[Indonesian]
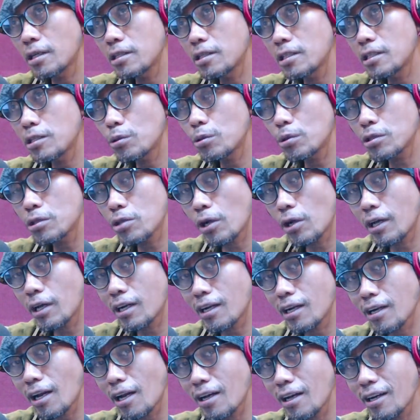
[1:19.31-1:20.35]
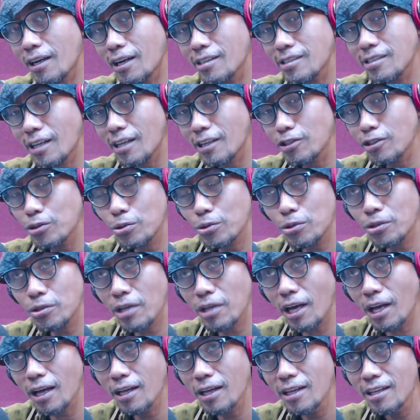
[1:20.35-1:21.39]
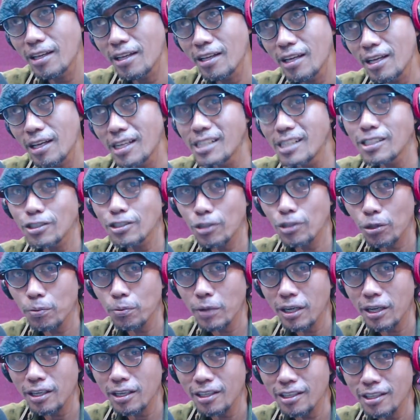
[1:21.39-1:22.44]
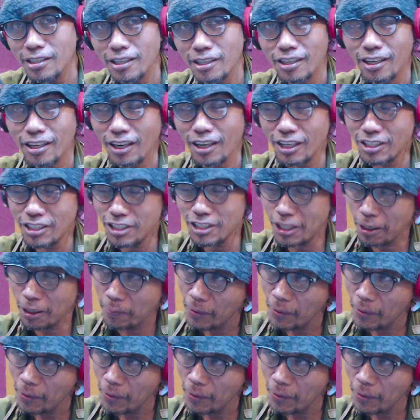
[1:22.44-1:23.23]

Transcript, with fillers: ditulis oleh Renal Kasali judulnya Strawberry Generation.